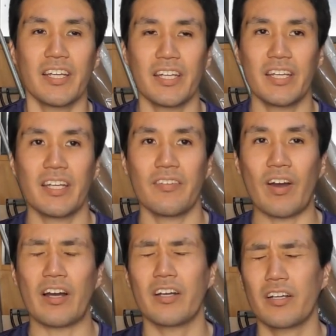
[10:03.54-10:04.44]
えー、
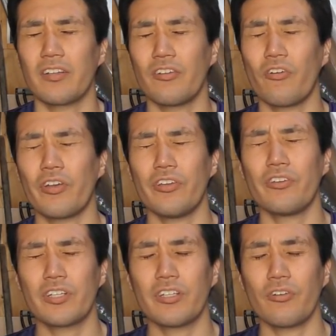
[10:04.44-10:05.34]
まあの
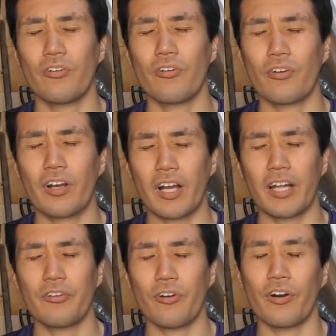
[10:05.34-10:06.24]
有機農
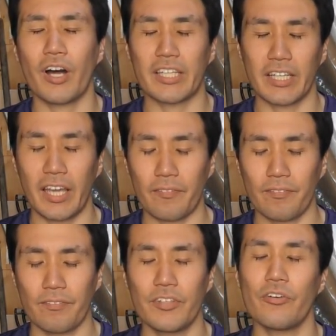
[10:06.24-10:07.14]
家の畑、
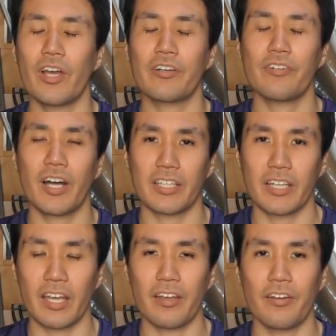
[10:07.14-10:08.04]
無農薬の
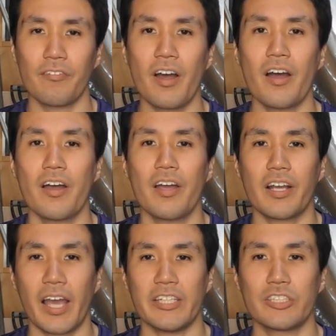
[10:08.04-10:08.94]
畑は
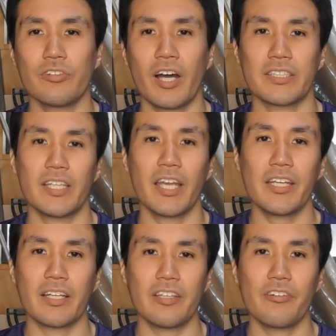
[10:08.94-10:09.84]
害虫の発生
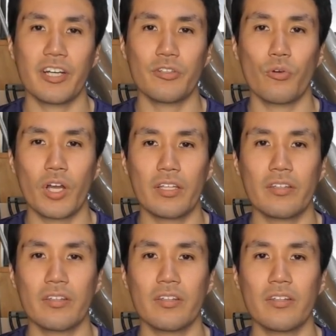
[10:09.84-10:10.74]
源になっているかどうかっ
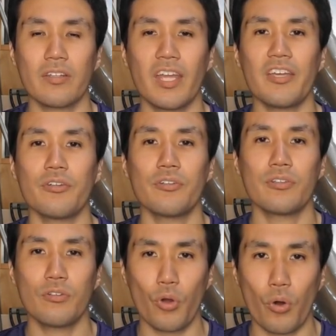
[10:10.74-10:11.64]
てい
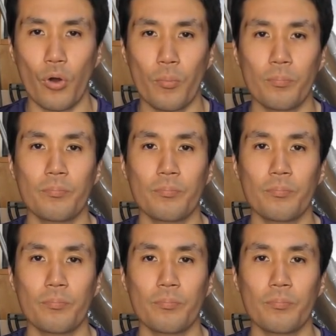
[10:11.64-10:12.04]
うと、